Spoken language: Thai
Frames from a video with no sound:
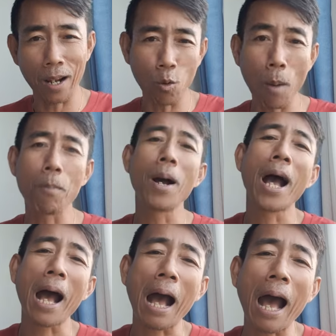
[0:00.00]
งรวม
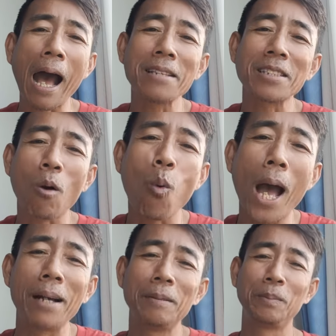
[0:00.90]
อาสวะ
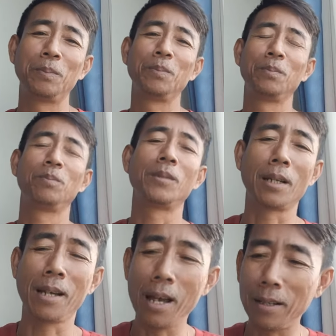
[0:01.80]
นะ
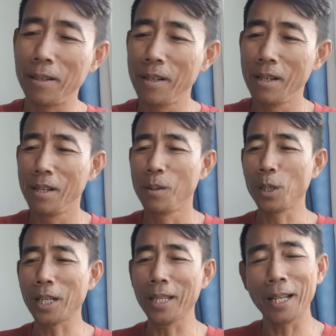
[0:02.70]
ฮะ เพราะ
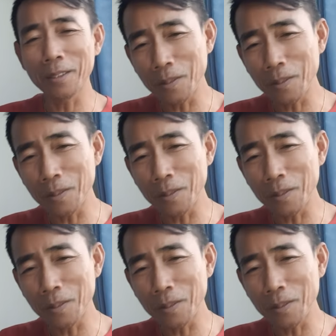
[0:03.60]
ฉะนั้น